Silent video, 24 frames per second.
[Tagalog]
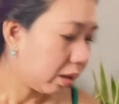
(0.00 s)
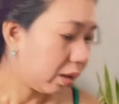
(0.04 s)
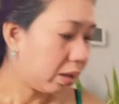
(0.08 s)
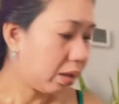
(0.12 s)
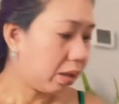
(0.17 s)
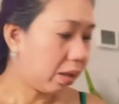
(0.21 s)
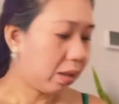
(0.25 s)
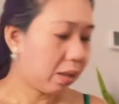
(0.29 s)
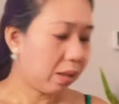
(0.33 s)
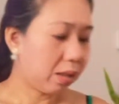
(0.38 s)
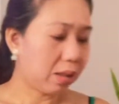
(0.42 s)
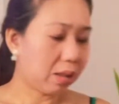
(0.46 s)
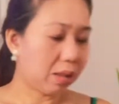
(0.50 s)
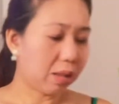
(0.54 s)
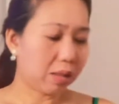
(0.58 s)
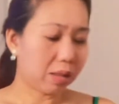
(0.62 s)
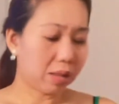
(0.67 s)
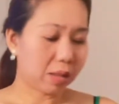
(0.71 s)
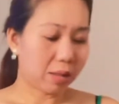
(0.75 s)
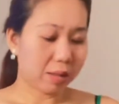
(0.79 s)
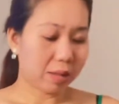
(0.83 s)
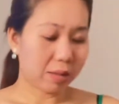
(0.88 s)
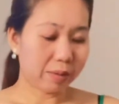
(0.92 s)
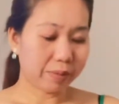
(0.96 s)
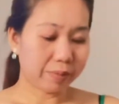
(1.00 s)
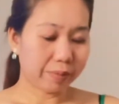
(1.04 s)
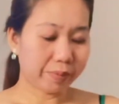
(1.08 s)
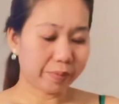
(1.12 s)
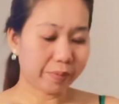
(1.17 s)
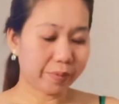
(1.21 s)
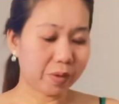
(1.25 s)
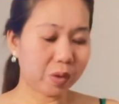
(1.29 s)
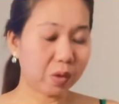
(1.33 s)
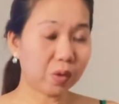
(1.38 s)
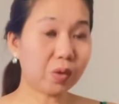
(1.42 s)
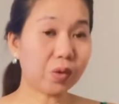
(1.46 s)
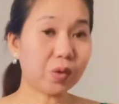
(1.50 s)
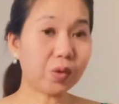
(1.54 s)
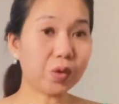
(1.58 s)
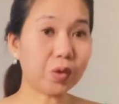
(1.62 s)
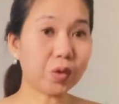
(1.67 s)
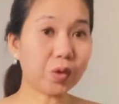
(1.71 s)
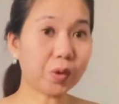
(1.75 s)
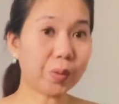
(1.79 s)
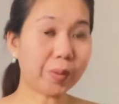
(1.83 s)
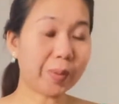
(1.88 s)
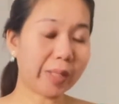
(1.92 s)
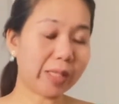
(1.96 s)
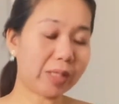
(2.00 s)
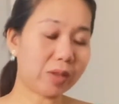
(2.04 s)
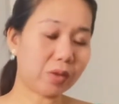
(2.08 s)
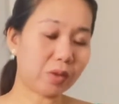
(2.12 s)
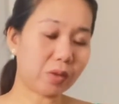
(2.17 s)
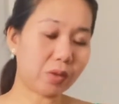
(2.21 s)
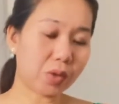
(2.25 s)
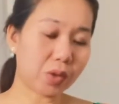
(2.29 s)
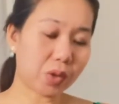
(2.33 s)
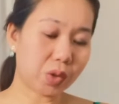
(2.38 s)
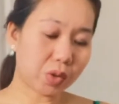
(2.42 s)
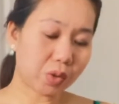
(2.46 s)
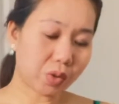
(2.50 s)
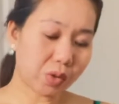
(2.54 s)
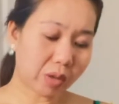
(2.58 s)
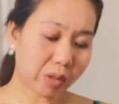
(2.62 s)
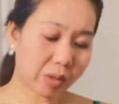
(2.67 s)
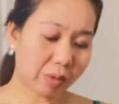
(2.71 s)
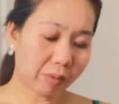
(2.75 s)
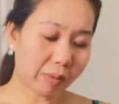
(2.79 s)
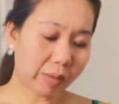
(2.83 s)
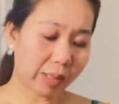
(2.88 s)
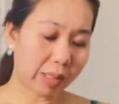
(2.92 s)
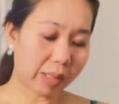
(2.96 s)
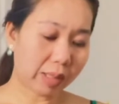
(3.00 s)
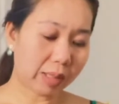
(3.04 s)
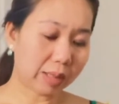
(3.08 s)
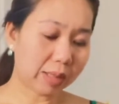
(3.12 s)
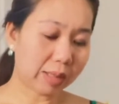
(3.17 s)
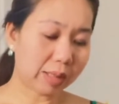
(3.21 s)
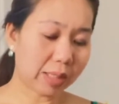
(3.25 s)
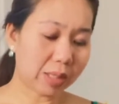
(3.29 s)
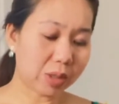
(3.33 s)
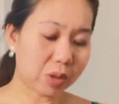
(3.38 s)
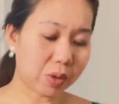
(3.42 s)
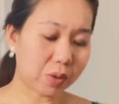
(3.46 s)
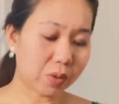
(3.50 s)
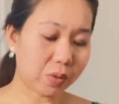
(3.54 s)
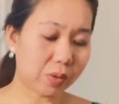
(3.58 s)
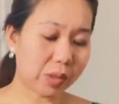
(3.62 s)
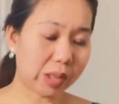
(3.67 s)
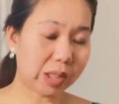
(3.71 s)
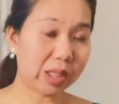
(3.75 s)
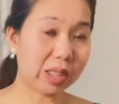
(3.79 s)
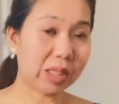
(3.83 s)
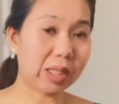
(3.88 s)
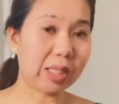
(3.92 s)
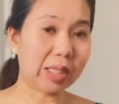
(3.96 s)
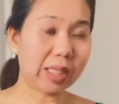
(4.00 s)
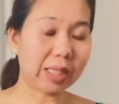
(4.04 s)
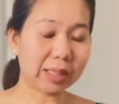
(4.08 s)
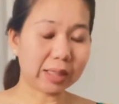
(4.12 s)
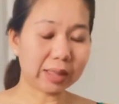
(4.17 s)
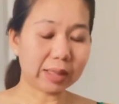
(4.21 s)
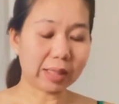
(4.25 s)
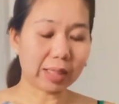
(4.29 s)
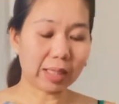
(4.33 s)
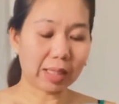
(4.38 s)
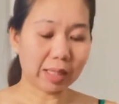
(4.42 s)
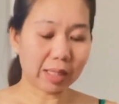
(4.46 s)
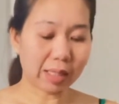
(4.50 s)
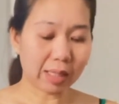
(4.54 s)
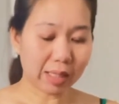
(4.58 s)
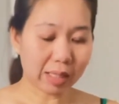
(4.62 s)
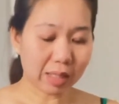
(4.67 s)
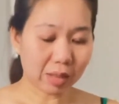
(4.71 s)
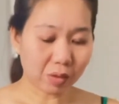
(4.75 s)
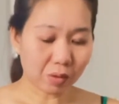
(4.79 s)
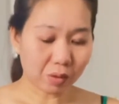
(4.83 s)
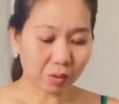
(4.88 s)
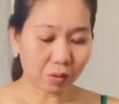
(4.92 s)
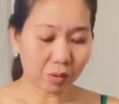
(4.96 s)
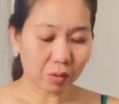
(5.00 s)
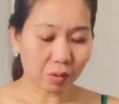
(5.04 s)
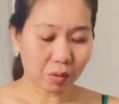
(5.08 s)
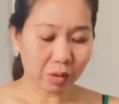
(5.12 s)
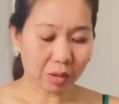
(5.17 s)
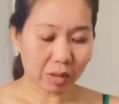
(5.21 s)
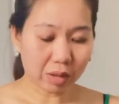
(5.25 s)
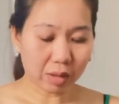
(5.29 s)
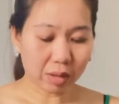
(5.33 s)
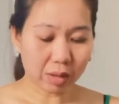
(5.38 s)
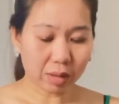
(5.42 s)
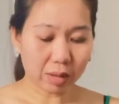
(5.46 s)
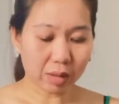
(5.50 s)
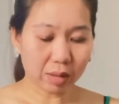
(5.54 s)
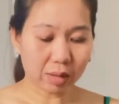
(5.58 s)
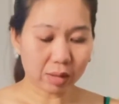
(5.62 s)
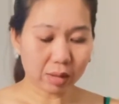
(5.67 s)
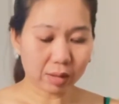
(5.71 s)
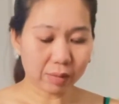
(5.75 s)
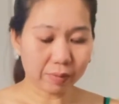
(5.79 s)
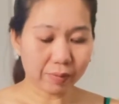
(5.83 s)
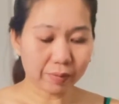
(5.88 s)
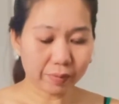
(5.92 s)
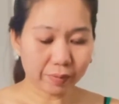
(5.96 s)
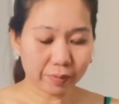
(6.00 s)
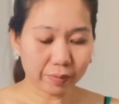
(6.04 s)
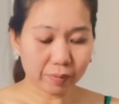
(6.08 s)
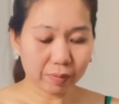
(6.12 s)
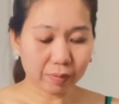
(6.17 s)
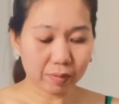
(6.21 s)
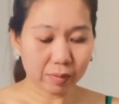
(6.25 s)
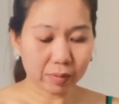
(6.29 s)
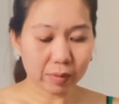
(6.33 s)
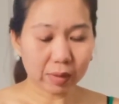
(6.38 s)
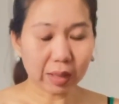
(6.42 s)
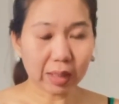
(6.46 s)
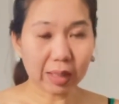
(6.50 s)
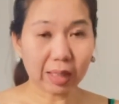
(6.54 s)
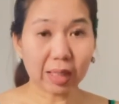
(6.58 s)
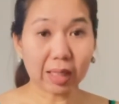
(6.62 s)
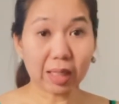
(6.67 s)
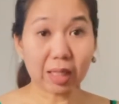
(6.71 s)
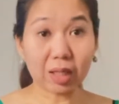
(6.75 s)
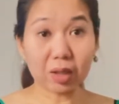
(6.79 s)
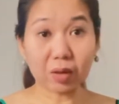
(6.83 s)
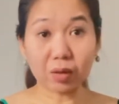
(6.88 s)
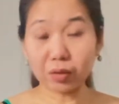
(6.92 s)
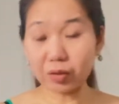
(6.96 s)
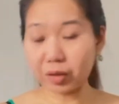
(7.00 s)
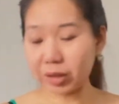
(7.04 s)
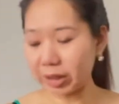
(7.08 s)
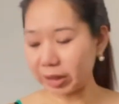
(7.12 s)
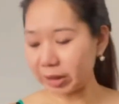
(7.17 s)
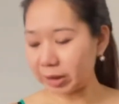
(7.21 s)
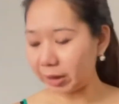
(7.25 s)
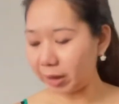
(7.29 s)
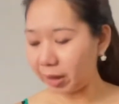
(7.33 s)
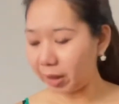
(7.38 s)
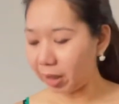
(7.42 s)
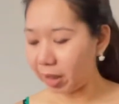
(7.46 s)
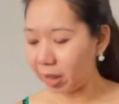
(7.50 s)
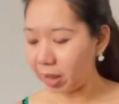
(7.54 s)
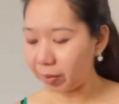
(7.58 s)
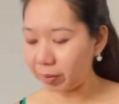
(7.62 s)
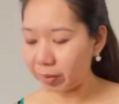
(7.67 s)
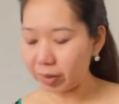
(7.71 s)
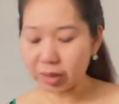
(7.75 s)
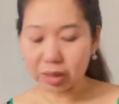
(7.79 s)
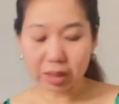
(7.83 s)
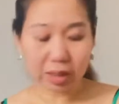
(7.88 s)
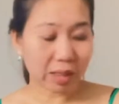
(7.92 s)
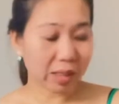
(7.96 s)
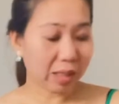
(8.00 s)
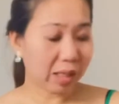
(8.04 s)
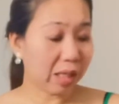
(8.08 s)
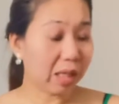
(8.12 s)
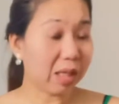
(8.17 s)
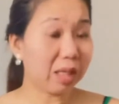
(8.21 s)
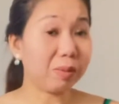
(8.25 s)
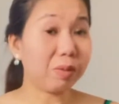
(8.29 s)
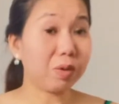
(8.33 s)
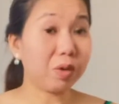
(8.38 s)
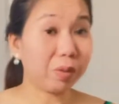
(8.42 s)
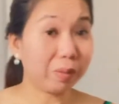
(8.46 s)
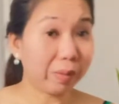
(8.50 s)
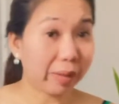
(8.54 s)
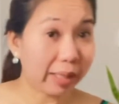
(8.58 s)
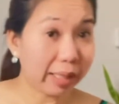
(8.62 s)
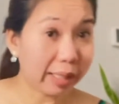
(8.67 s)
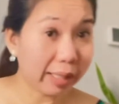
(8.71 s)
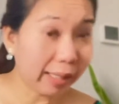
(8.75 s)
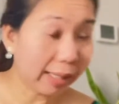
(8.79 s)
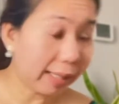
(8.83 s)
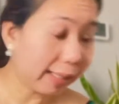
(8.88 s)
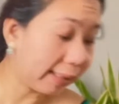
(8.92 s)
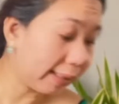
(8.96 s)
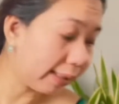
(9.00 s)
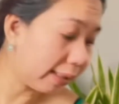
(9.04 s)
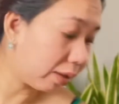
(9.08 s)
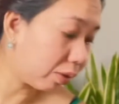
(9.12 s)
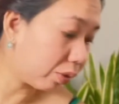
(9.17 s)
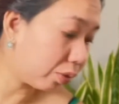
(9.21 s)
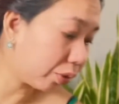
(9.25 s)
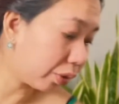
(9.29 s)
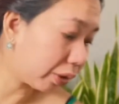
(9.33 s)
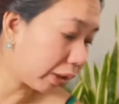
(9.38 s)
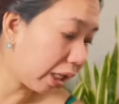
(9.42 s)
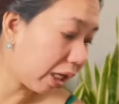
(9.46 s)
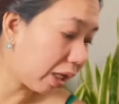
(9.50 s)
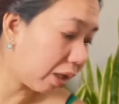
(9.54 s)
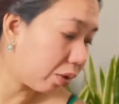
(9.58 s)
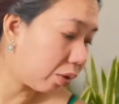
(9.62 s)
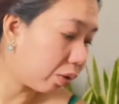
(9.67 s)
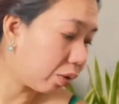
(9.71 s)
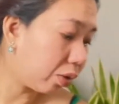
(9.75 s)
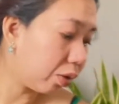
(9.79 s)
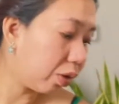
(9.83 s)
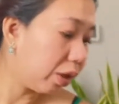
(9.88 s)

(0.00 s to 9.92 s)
uh, noon ko pa ito gustong gawin kaso hindi lang talaga ako uh, nagkakaroon ng time at saka alam nyo mahiyain akong tao